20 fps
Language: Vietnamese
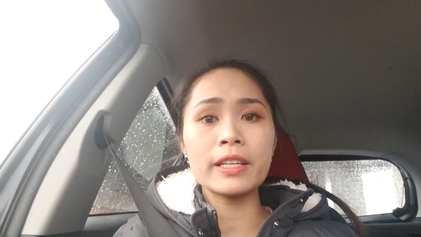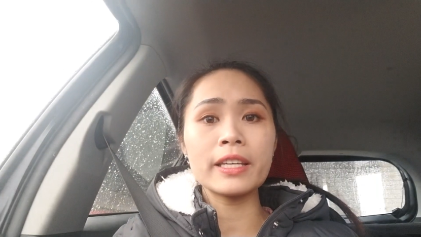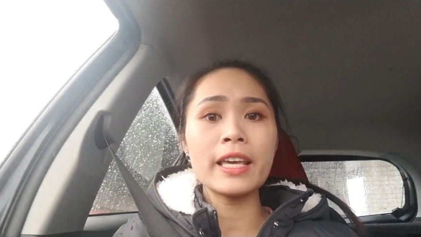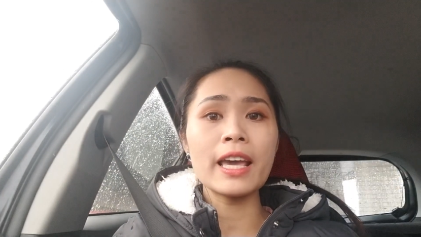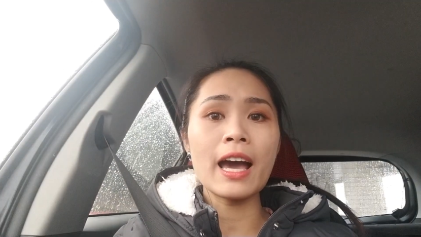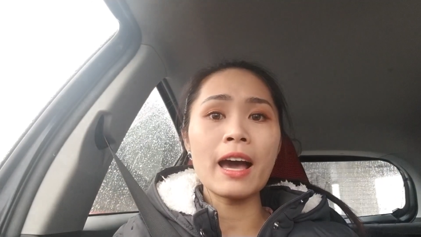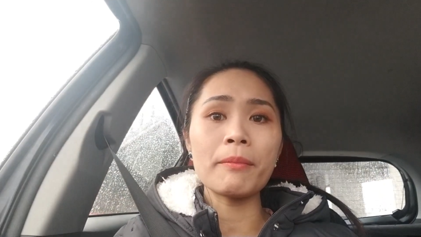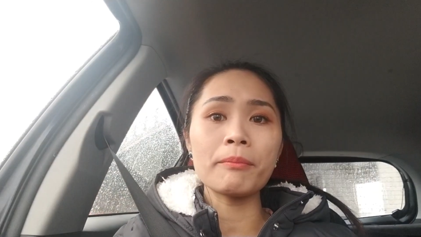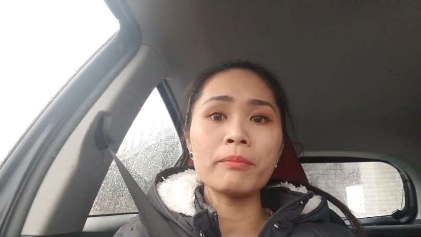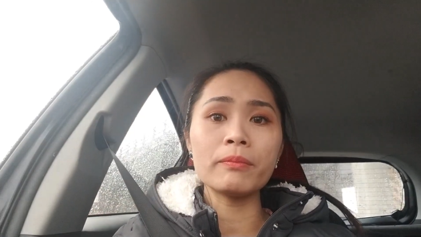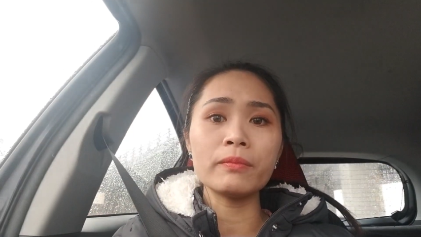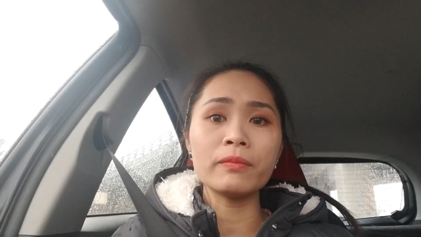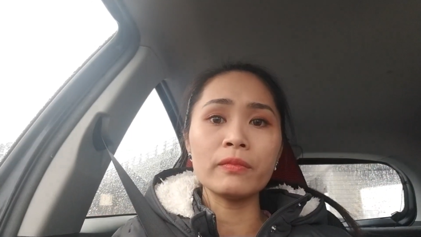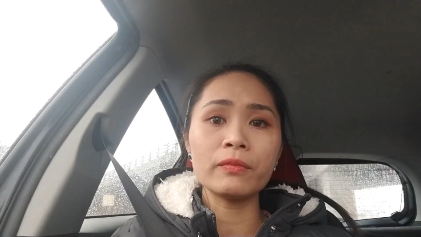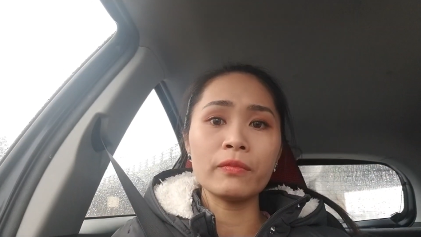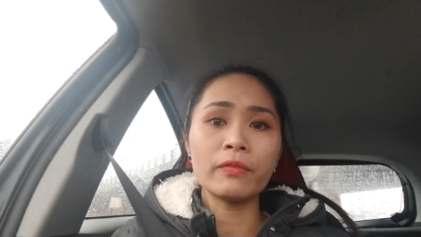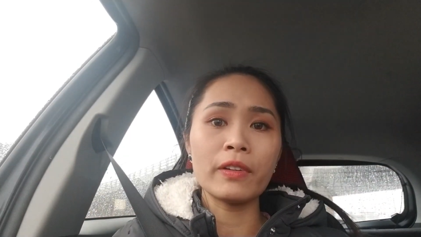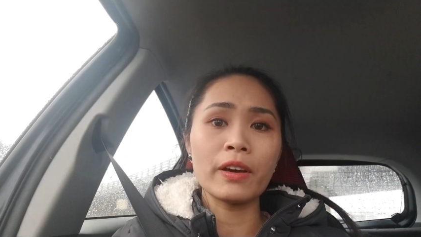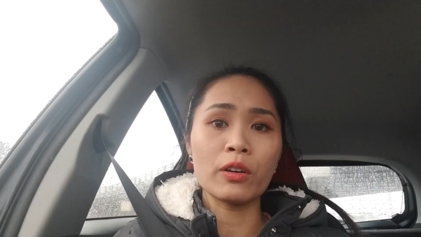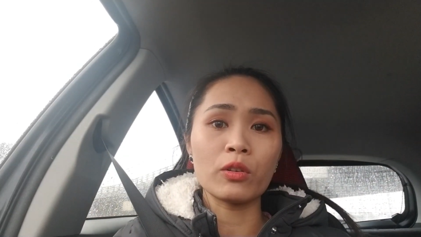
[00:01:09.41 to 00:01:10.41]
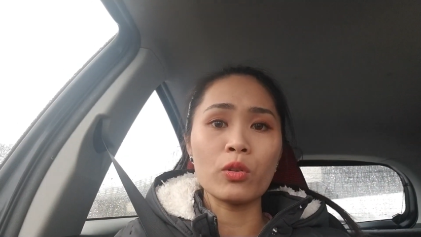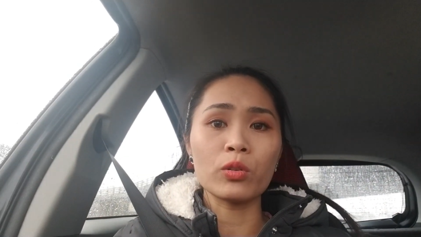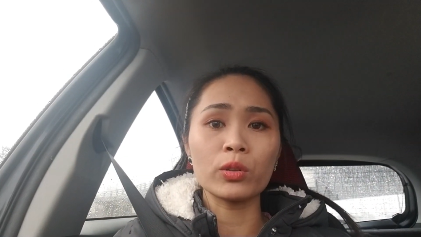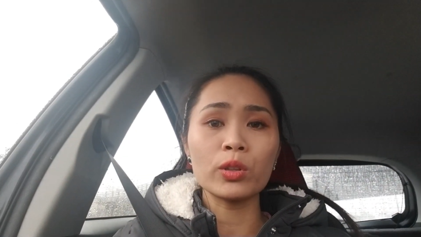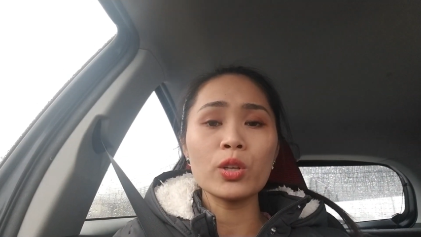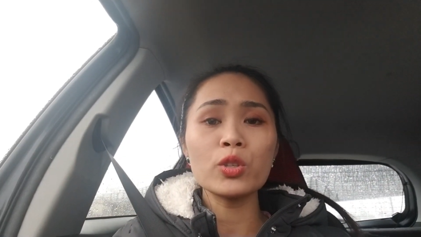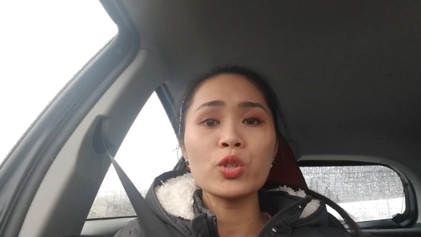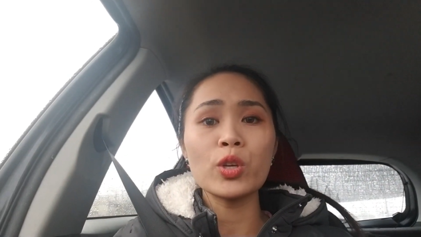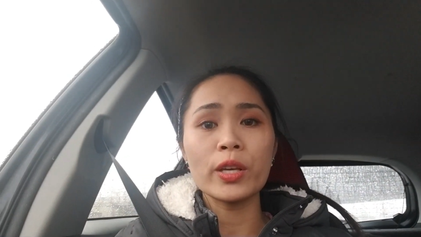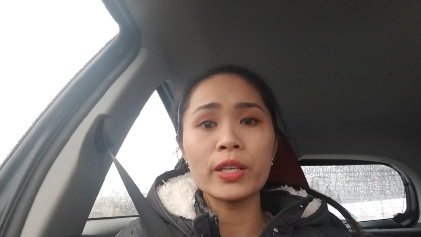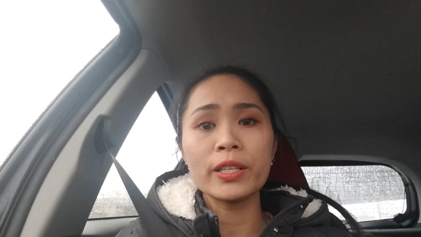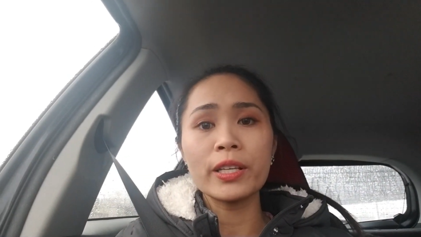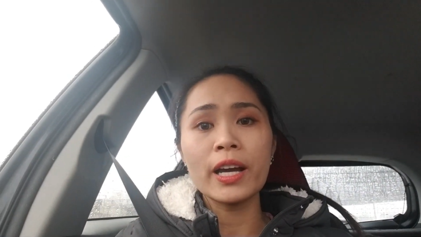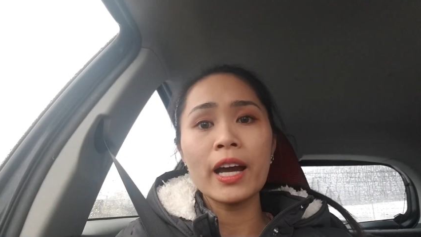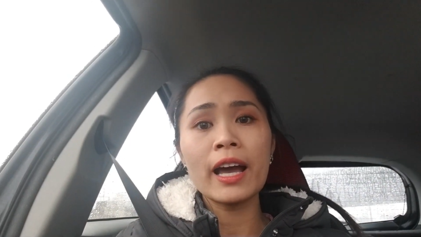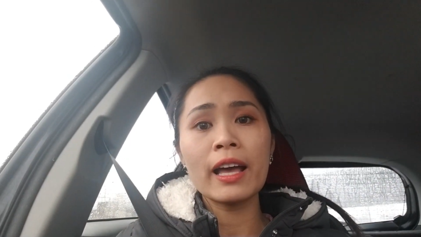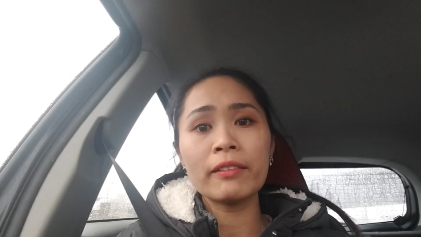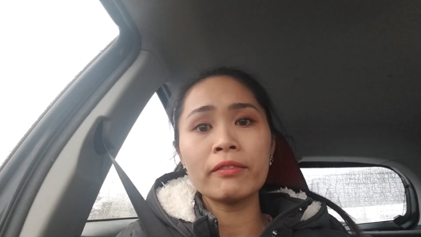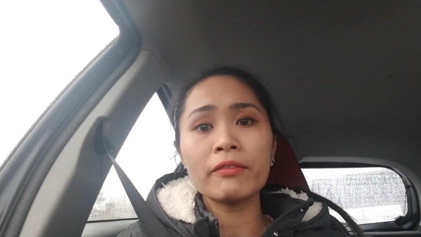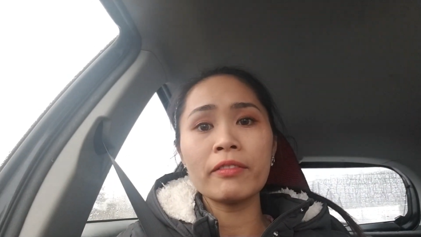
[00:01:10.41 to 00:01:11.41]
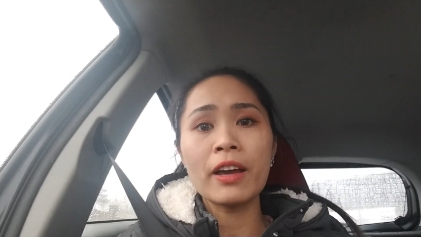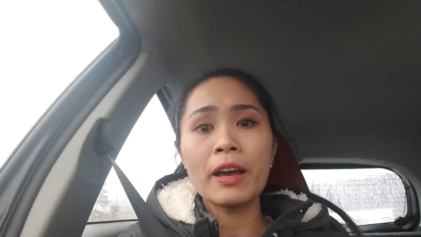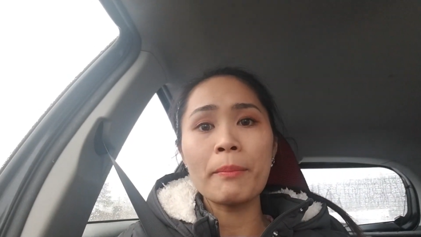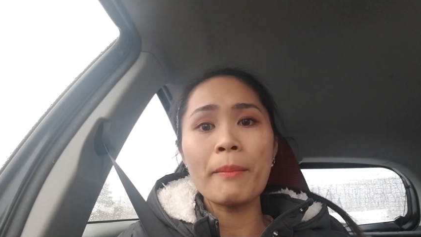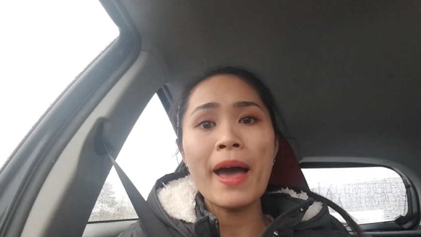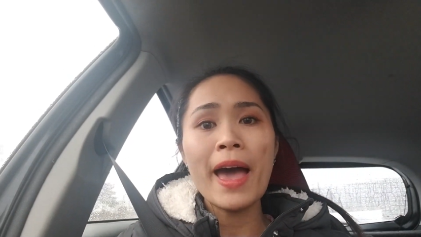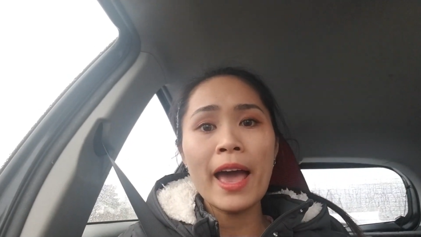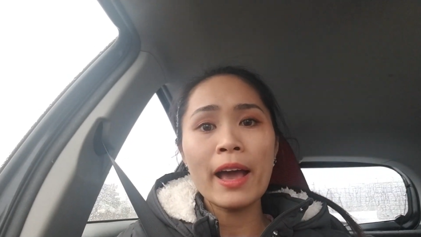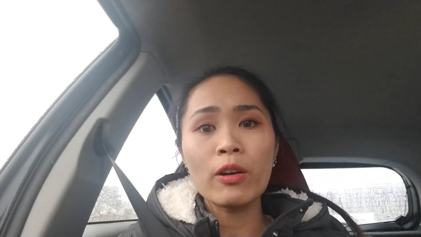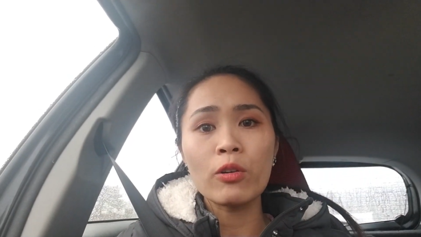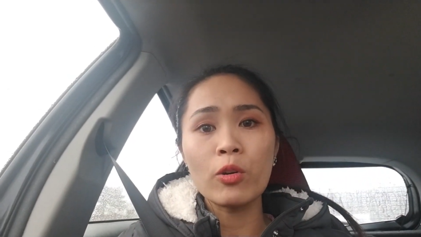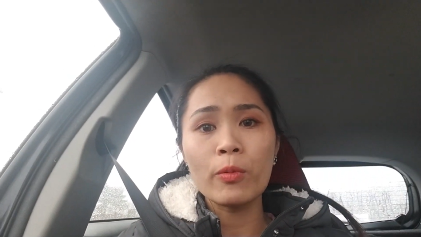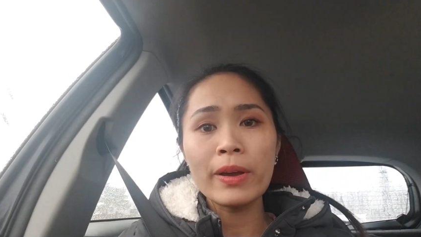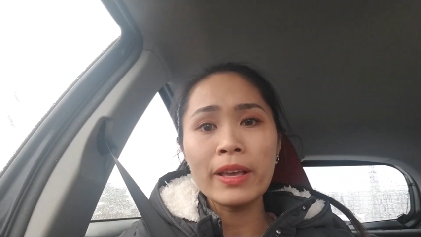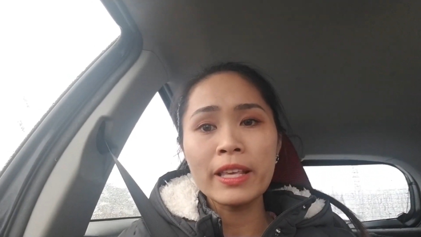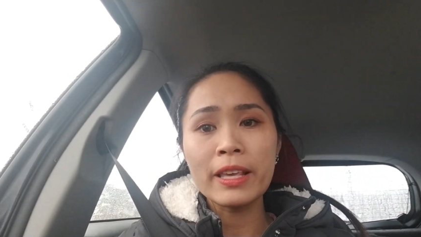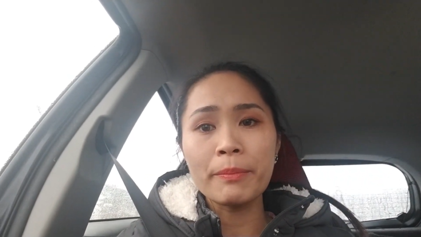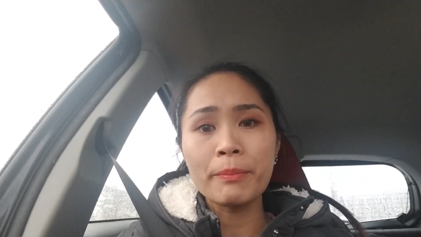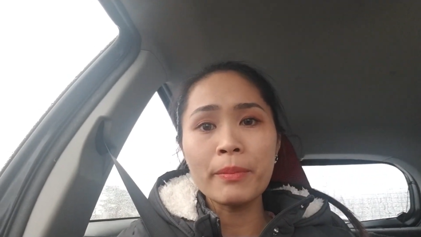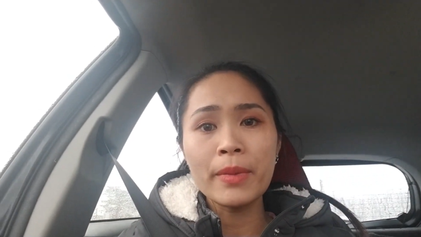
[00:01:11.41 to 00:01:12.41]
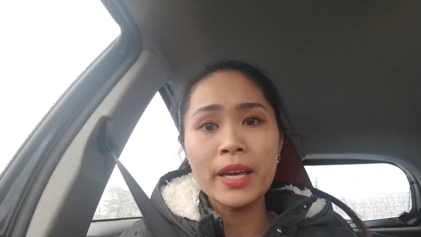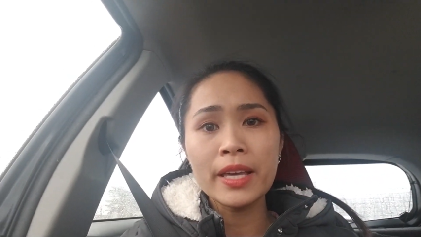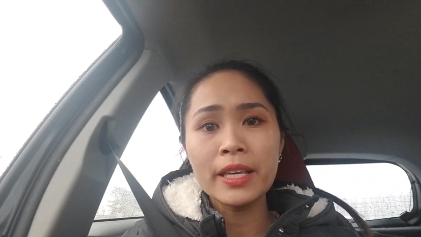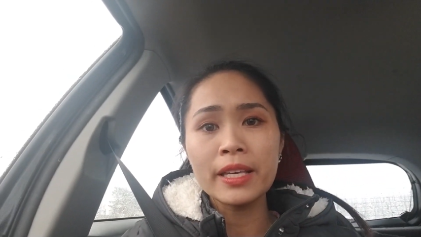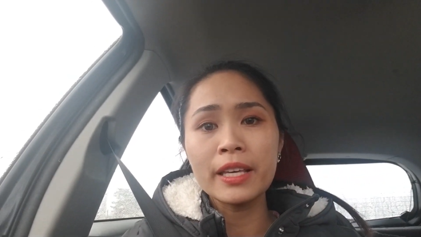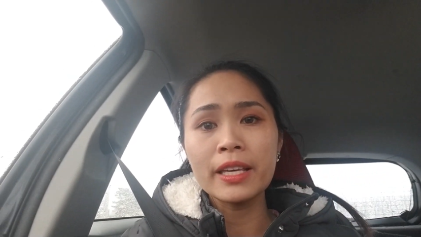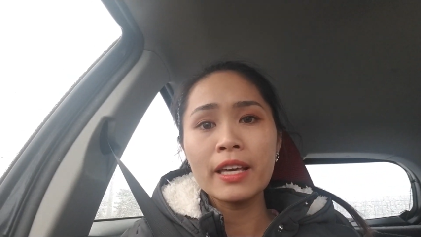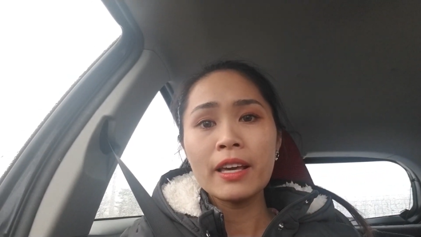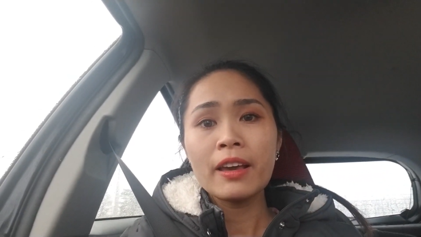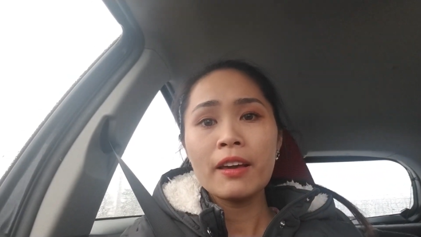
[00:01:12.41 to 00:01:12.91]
ghi âm về cuộc nói chuyện giữa anh và ba của bé Diễm My